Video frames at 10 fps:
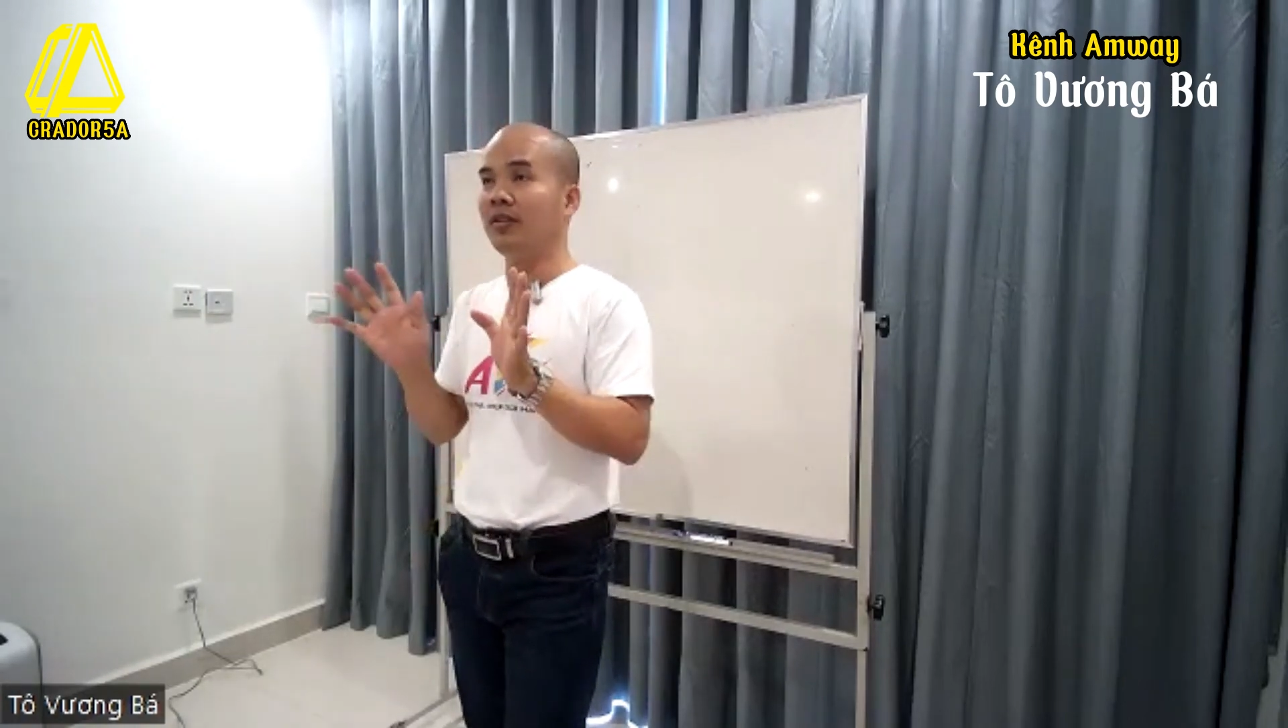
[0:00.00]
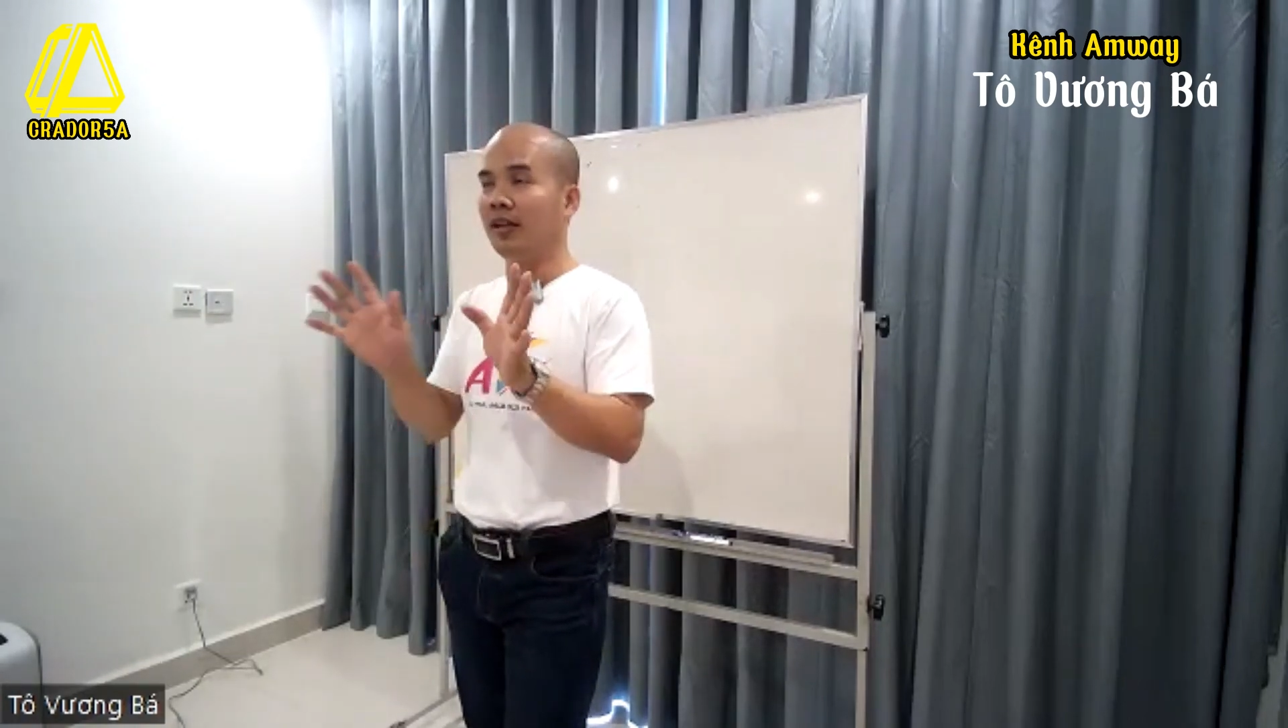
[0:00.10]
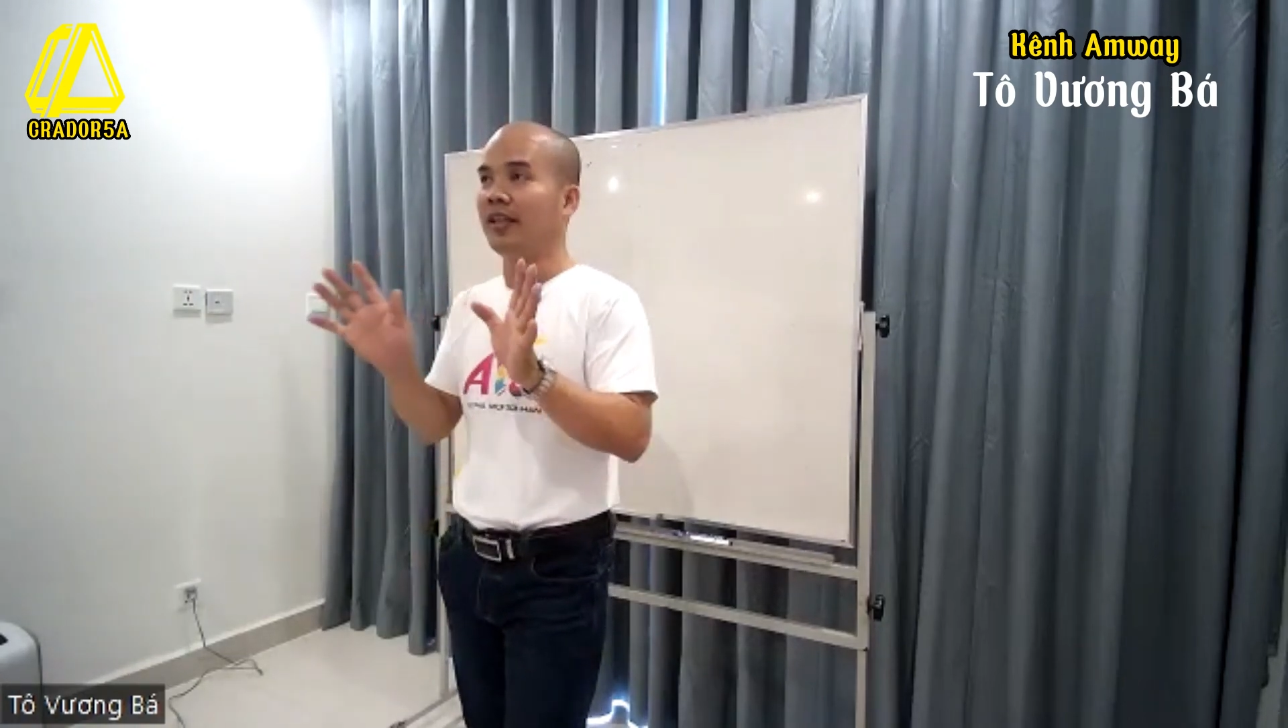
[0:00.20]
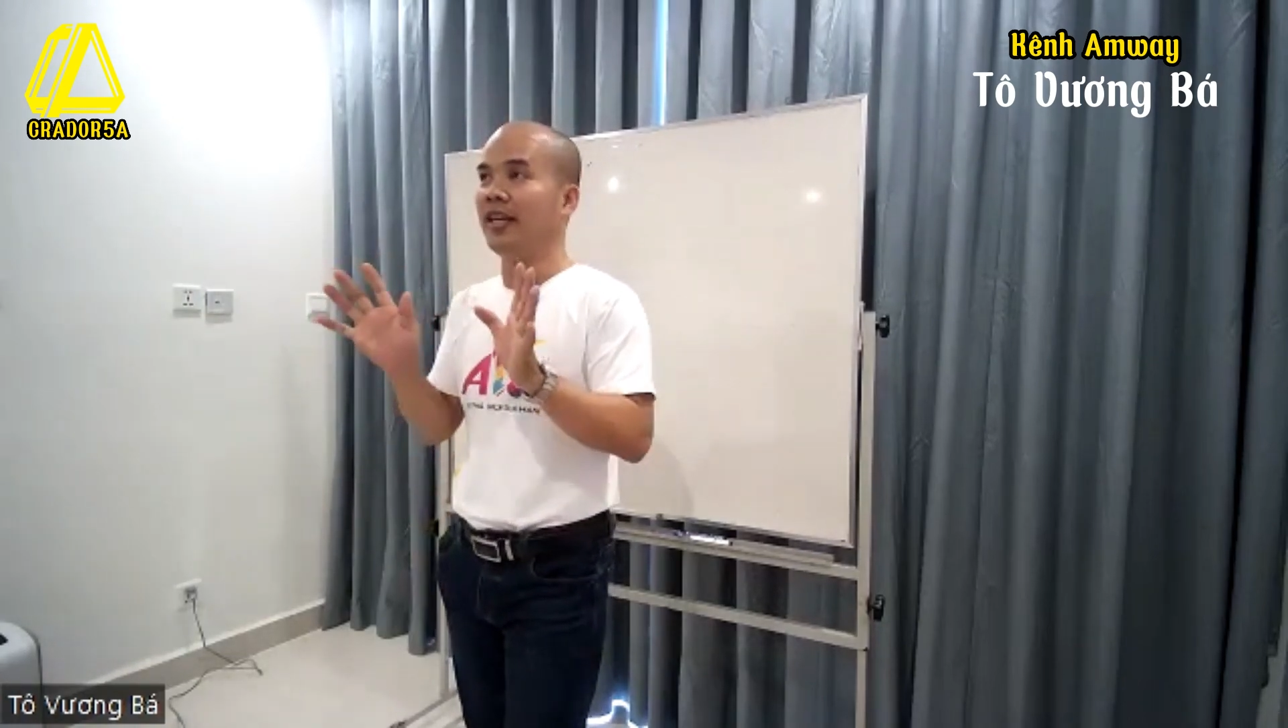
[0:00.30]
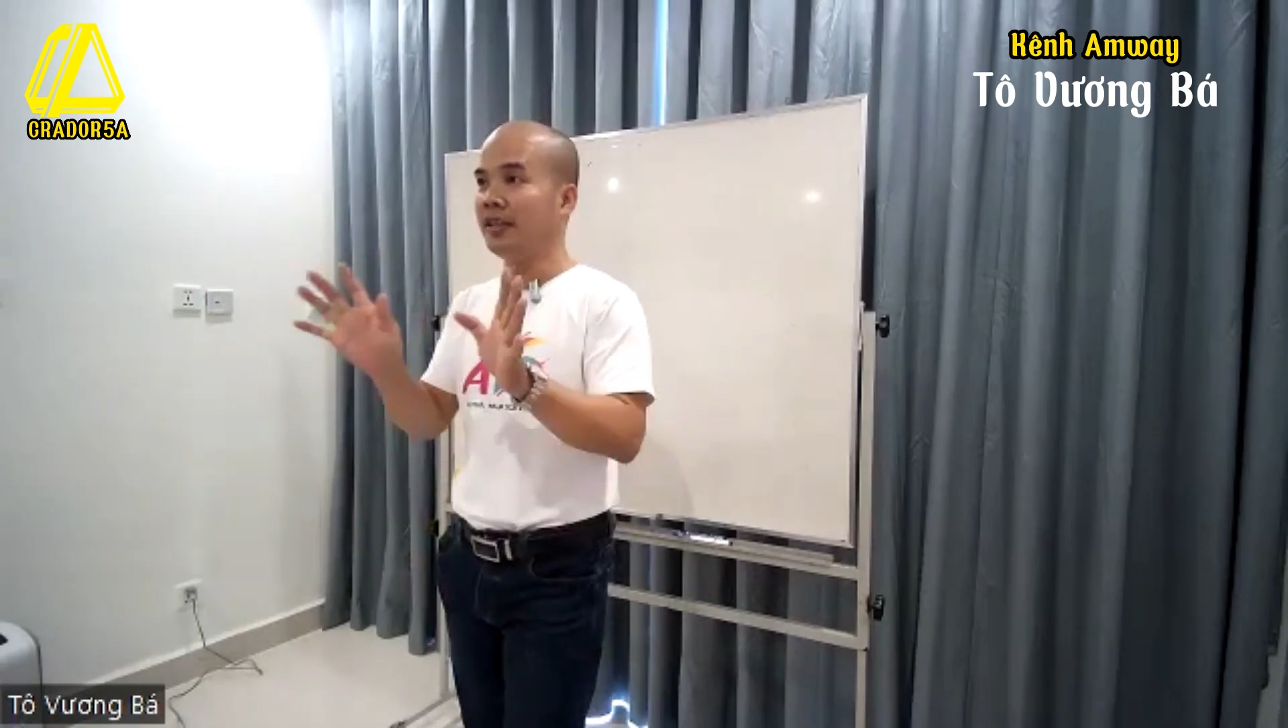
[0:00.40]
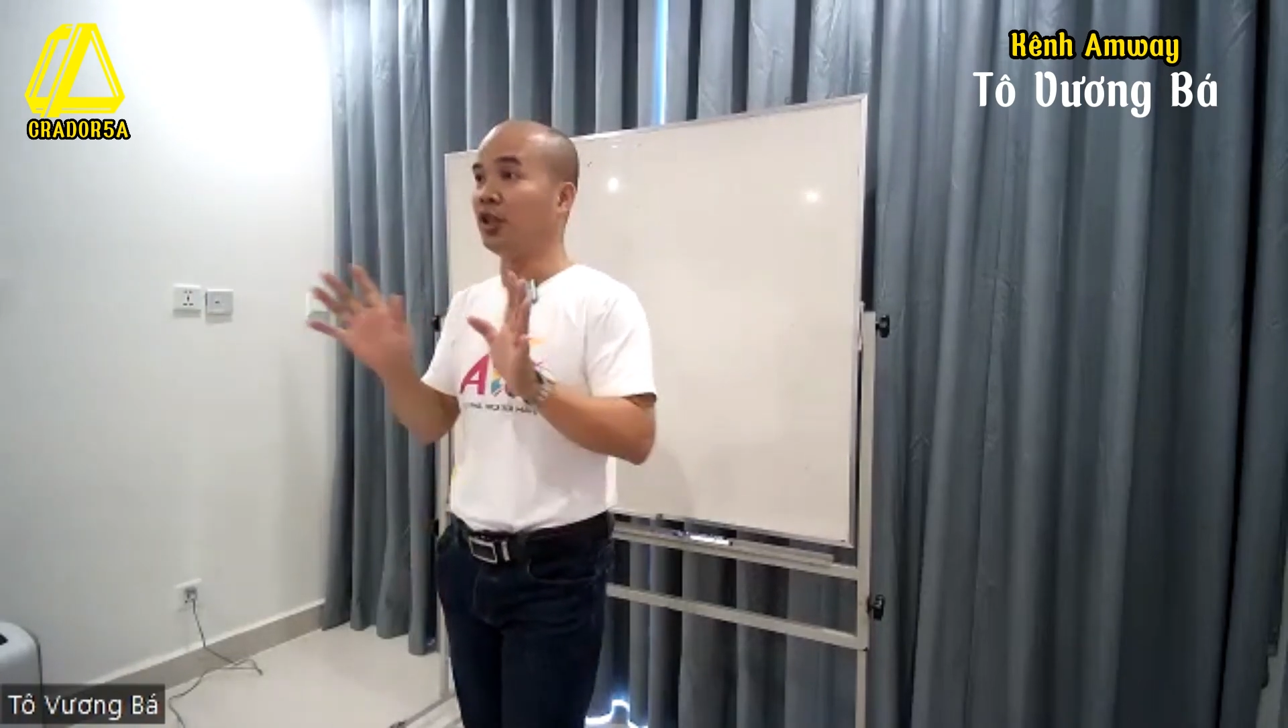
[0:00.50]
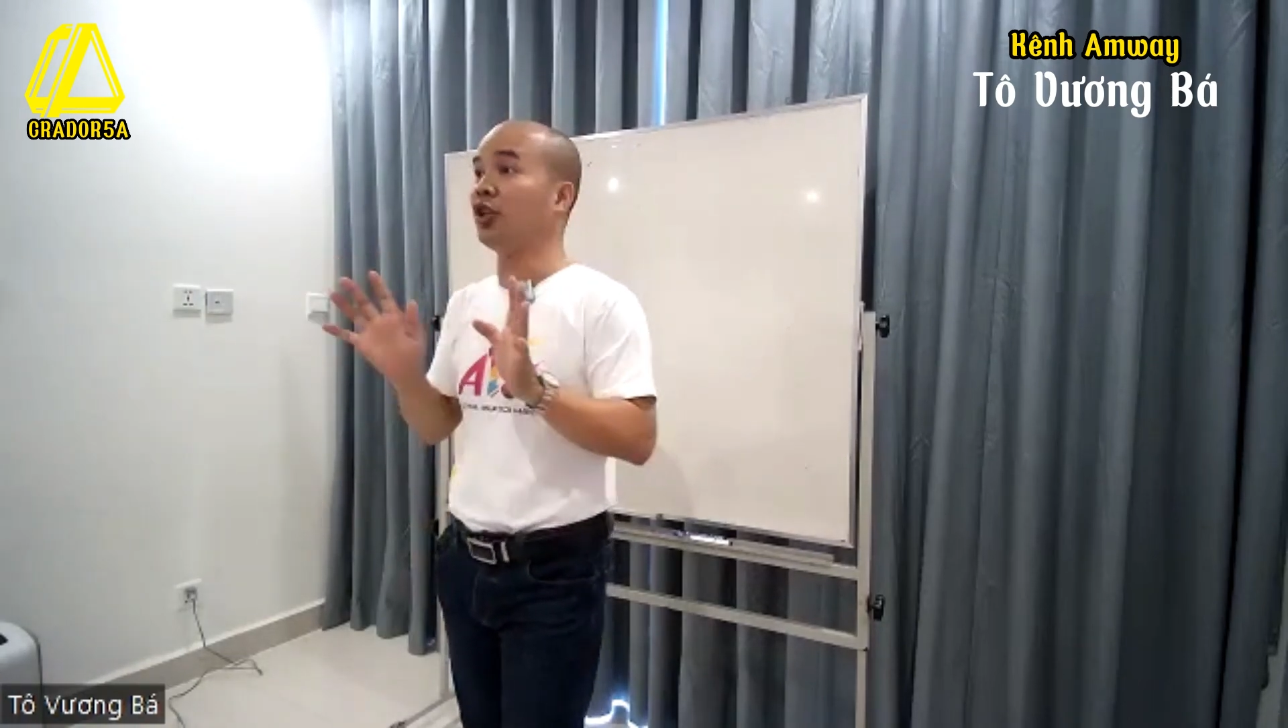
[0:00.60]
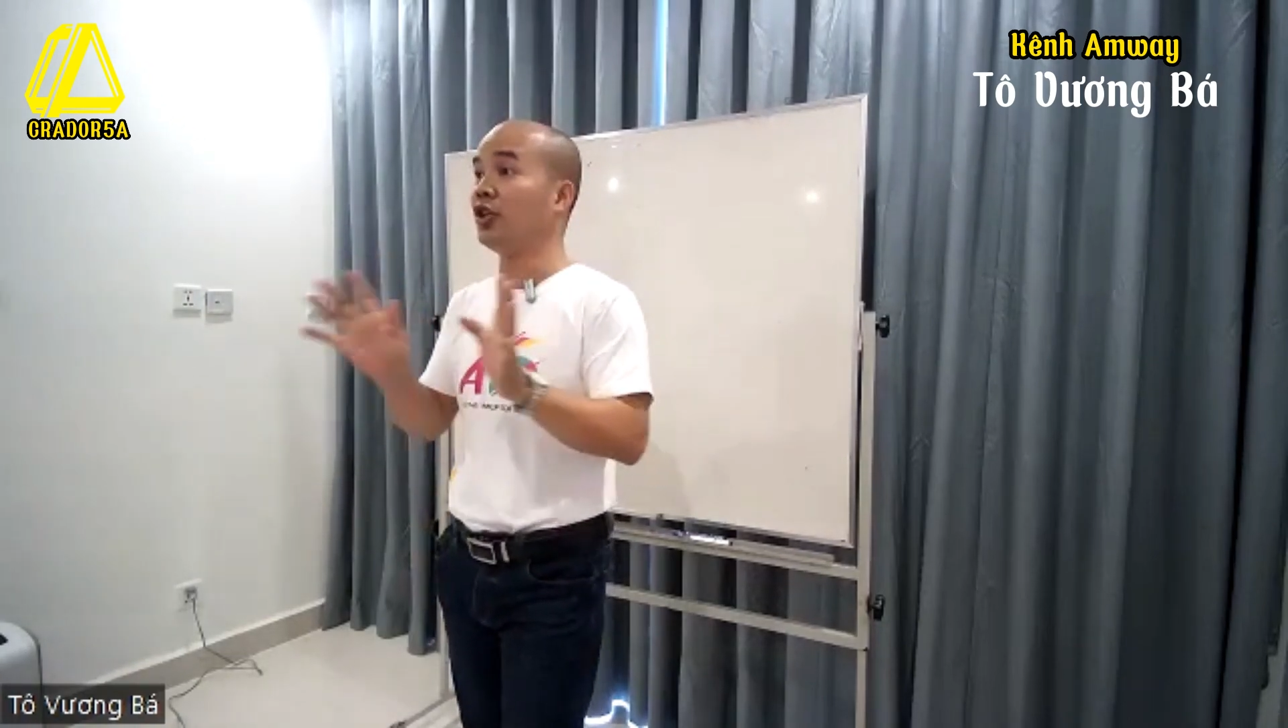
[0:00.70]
gọi là gì sự